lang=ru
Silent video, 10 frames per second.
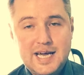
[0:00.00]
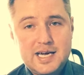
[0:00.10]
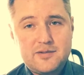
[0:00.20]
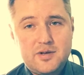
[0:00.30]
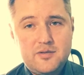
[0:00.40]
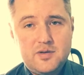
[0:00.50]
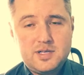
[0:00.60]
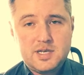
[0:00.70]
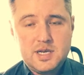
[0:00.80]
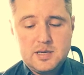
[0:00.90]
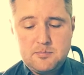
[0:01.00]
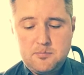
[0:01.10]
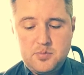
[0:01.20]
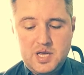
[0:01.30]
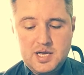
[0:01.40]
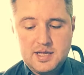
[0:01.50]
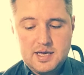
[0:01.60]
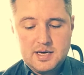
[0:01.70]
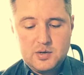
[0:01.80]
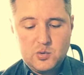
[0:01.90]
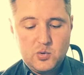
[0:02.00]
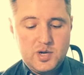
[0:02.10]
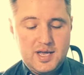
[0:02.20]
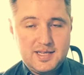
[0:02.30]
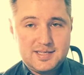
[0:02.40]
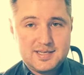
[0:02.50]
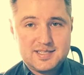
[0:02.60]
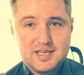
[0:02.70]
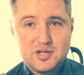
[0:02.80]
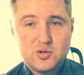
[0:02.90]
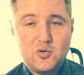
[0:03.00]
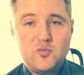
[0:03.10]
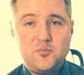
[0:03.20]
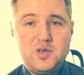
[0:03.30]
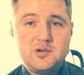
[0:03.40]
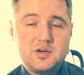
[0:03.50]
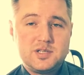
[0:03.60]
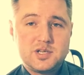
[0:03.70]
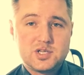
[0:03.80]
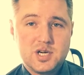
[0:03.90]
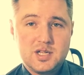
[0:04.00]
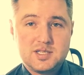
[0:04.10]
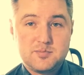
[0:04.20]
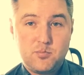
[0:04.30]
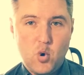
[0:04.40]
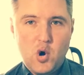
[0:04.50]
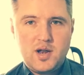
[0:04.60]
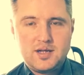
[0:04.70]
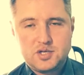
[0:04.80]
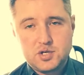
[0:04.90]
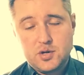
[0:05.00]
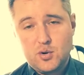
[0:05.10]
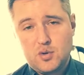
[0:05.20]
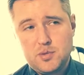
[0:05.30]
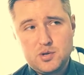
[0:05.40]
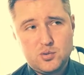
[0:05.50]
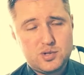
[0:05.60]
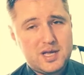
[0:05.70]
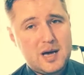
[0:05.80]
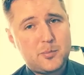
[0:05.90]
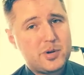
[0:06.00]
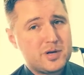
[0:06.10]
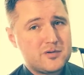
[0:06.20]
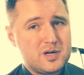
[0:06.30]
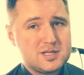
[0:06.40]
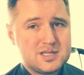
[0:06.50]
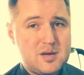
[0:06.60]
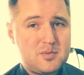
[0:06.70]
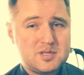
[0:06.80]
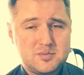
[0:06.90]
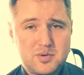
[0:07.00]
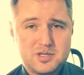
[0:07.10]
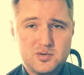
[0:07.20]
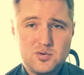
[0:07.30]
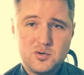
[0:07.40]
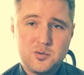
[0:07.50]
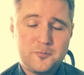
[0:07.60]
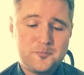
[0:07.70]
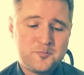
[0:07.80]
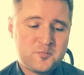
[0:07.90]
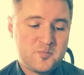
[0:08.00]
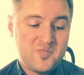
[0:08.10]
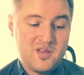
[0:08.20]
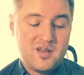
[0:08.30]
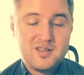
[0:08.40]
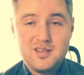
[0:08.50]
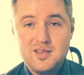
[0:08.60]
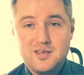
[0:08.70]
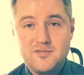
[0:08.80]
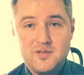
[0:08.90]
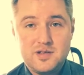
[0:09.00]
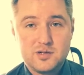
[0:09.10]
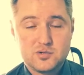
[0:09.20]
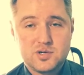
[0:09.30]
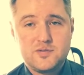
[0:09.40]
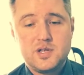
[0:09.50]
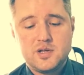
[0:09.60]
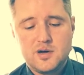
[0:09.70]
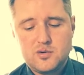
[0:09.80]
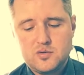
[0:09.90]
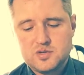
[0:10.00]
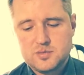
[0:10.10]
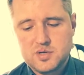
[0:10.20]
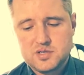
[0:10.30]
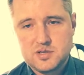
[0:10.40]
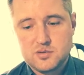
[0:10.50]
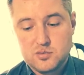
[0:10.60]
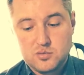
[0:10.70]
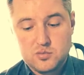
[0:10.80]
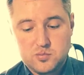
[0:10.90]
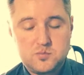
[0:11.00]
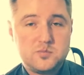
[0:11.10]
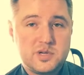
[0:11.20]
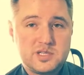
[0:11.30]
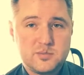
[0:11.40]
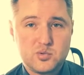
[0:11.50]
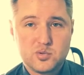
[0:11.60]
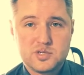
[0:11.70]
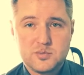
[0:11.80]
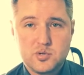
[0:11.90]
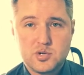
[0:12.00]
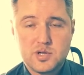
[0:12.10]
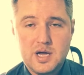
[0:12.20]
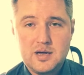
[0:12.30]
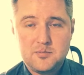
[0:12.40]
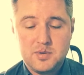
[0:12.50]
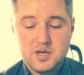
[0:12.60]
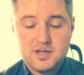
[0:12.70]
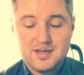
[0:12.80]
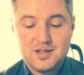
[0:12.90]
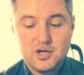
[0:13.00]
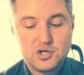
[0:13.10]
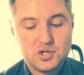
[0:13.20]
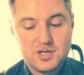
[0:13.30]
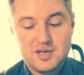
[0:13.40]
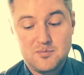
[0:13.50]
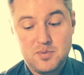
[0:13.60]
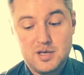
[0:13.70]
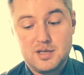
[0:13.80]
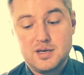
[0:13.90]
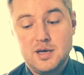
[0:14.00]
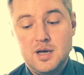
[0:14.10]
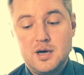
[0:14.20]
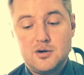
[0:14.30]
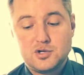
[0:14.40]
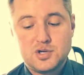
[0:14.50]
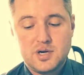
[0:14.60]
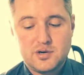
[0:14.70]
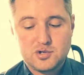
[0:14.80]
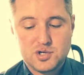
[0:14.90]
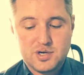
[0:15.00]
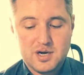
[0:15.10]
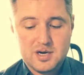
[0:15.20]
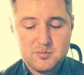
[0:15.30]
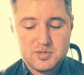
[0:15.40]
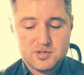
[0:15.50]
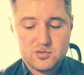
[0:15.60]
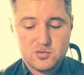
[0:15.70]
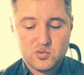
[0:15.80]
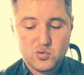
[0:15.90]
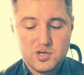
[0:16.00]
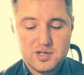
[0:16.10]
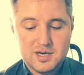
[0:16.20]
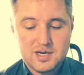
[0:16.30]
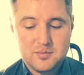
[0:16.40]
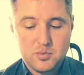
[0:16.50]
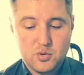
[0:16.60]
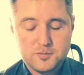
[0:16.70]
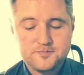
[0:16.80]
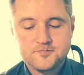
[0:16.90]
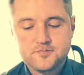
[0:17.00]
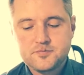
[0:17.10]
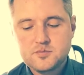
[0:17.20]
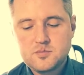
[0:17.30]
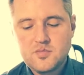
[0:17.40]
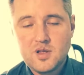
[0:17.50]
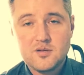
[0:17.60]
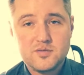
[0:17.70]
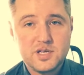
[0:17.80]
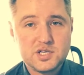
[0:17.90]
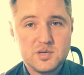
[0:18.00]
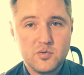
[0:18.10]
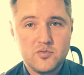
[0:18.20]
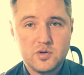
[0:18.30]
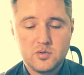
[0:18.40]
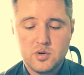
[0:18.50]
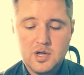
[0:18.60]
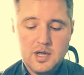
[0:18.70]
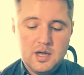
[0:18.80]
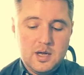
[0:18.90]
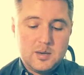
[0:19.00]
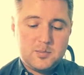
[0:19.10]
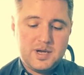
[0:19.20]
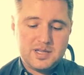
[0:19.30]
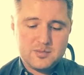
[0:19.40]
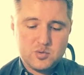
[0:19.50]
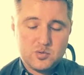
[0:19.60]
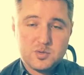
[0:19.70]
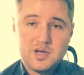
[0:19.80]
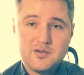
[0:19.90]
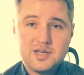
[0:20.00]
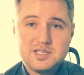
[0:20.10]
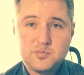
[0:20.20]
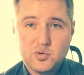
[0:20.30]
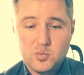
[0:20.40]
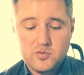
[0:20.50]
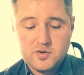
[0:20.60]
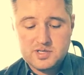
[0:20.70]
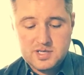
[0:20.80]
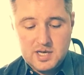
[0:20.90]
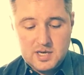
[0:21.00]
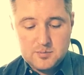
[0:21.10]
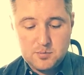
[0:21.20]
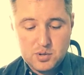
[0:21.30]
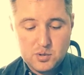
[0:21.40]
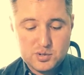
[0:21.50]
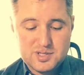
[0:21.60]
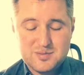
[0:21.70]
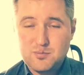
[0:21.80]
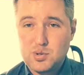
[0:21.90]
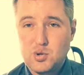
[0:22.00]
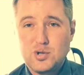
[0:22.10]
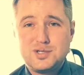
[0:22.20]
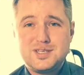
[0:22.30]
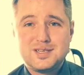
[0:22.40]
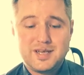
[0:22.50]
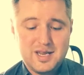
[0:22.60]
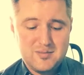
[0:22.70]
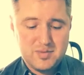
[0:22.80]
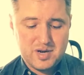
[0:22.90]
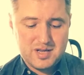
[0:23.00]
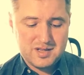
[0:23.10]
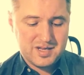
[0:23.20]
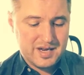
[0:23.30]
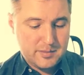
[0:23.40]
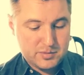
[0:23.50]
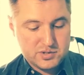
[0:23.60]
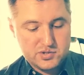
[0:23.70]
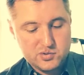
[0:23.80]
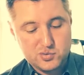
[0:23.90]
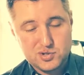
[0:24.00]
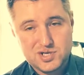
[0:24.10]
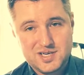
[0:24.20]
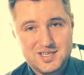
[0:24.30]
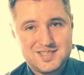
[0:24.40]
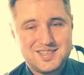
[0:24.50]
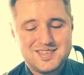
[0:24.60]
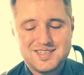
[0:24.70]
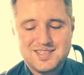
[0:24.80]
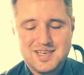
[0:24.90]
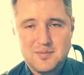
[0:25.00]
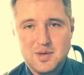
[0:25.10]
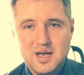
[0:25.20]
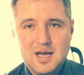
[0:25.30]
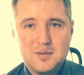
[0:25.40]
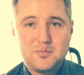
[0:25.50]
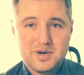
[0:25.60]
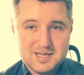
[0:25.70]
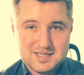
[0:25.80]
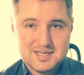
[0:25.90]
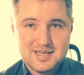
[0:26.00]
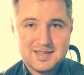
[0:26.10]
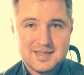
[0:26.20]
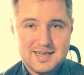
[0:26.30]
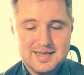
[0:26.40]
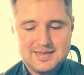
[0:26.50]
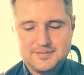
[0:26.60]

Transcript: Как вы видели, пена у этих сортов пива держалась более 4 минут. Я прервал запись, поскольку не видел уже в ней никакого смысла. Ну, рецептура соблюдена, пена отличная, пена очень хорошая как и по структуре, так и по внешнему виду. Поэтому давайте пробовать блонд блонди Гринберген крепостью 6,7%.